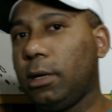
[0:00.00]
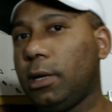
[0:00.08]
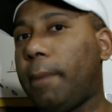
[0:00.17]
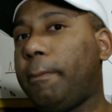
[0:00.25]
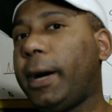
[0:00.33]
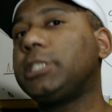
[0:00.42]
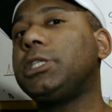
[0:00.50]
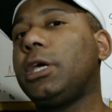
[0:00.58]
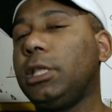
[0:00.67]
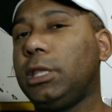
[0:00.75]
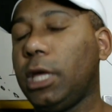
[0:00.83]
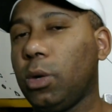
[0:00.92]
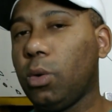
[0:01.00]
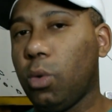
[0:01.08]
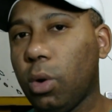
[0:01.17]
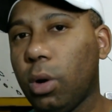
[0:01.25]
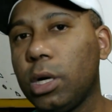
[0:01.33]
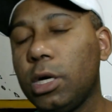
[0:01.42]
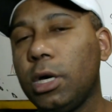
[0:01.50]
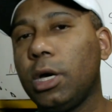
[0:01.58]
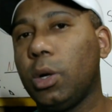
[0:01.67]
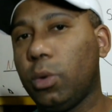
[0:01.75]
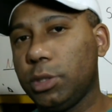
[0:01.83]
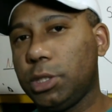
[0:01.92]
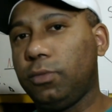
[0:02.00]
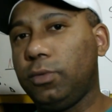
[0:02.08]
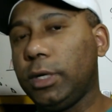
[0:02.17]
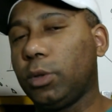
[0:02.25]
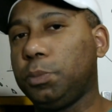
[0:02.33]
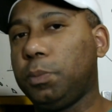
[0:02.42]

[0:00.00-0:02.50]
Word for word: a parte interior, onde ficam os